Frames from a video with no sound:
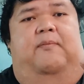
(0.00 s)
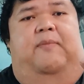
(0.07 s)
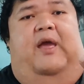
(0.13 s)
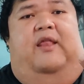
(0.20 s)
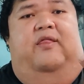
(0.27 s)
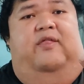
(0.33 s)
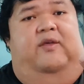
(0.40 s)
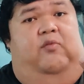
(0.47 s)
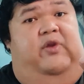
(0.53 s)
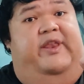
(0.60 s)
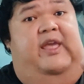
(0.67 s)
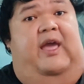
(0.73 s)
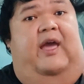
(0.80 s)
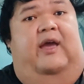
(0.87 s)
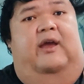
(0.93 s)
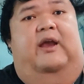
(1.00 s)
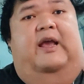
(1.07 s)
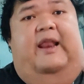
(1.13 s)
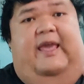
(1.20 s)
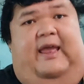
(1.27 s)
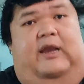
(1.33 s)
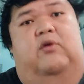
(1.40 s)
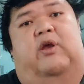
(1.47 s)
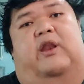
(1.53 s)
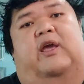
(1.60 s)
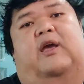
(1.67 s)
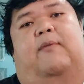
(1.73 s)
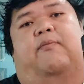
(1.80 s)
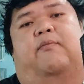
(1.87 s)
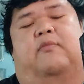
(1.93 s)
แพนซิลเวเนียเกรดด้วย
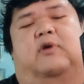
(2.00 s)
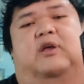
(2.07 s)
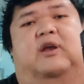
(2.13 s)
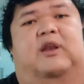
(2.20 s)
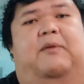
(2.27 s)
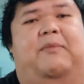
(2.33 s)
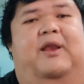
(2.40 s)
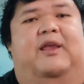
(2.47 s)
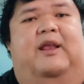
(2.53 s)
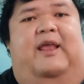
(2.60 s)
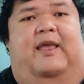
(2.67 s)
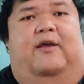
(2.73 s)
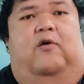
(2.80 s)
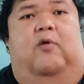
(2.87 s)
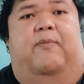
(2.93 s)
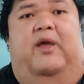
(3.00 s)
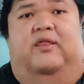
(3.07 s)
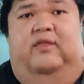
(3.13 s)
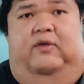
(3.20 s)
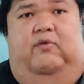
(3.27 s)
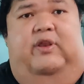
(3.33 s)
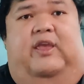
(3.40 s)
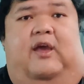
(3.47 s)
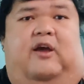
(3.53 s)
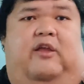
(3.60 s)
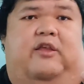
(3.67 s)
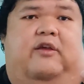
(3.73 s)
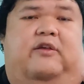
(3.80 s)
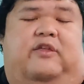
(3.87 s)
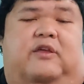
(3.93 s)
นะครับคือน้ำมันเกรดของแพนซิลเวเนีย
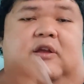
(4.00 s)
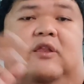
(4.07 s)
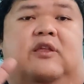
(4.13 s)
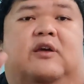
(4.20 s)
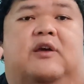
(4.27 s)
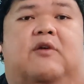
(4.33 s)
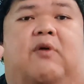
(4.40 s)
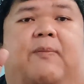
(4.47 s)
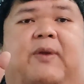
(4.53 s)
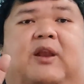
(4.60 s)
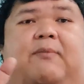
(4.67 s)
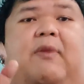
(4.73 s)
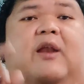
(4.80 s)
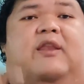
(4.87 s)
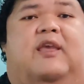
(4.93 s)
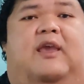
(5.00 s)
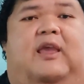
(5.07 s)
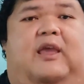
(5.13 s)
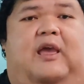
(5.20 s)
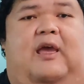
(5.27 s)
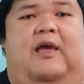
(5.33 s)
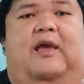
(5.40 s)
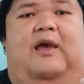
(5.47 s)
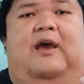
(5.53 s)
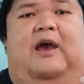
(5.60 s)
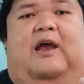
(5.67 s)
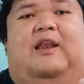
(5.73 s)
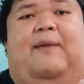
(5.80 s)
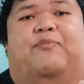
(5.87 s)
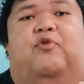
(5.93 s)
เขาจะชื่อว่าเป็นน้ำมันที่
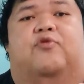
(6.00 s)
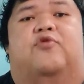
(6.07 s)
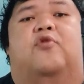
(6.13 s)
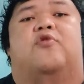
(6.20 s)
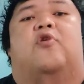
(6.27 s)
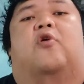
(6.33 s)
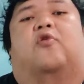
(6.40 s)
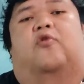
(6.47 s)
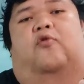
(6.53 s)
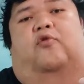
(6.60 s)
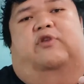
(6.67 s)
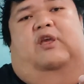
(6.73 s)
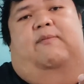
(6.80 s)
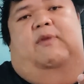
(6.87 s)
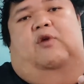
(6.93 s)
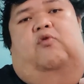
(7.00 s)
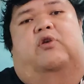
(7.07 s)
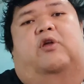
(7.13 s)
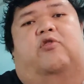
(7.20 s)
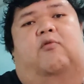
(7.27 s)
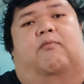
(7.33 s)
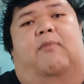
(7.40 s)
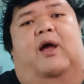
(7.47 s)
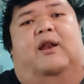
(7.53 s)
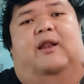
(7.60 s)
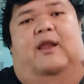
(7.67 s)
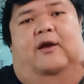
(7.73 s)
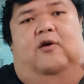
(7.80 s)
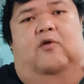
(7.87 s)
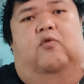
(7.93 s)
อันดับต้นๆของโลกที่มีคุณสมบัติ
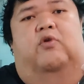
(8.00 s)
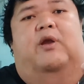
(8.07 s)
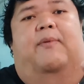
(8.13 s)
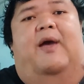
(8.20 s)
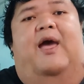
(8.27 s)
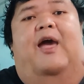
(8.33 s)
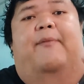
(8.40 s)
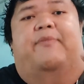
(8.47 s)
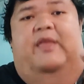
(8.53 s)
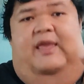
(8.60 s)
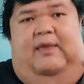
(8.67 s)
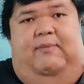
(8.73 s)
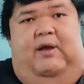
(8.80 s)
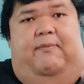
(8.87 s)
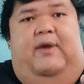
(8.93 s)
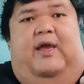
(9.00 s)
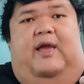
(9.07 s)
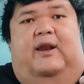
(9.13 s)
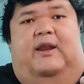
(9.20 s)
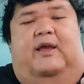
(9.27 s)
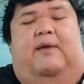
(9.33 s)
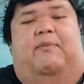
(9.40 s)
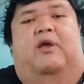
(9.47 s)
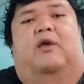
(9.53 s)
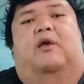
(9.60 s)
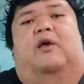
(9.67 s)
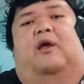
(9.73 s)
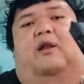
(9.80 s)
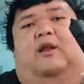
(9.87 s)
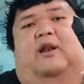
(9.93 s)
และก็คุณภาพดีมากๆนะครับ
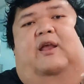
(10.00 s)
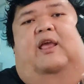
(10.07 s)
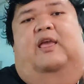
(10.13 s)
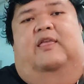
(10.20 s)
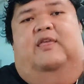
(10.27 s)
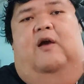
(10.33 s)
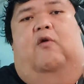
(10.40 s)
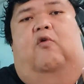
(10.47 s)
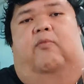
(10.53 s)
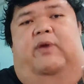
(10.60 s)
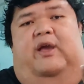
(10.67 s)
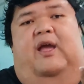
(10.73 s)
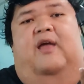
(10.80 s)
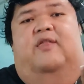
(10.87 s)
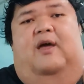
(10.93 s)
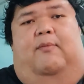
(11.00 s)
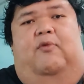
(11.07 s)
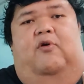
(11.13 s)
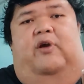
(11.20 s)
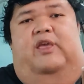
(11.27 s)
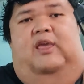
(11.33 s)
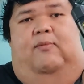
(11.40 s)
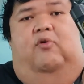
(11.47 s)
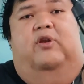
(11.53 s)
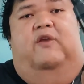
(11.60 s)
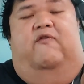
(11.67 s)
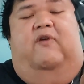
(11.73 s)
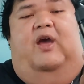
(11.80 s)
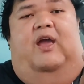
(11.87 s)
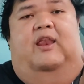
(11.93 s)
อันนั้นไอ้เจ้าโอเมก้า300 Ebony
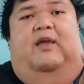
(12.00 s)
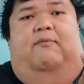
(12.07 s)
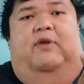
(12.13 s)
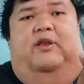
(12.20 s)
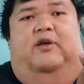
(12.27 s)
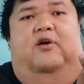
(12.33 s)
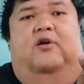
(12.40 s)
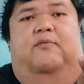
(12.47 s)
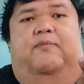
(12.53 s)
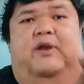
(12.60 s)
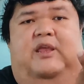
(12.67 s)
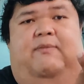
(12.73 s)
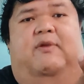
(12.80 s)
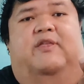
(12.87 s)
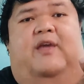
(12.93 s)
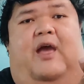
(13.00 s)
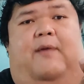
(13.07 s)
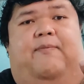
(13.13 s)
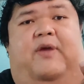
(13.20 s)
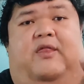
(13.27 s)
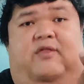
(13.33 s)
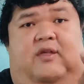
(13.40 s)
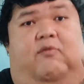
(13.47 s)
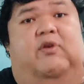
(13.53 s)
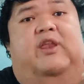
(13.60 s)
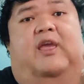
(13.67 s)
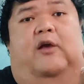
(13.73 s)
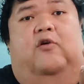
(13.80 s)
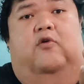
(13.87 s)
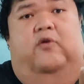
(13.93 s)
File เนี่ยมันก็ผลิตมาจากเพนซิลเว
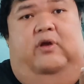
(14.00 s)
เนีย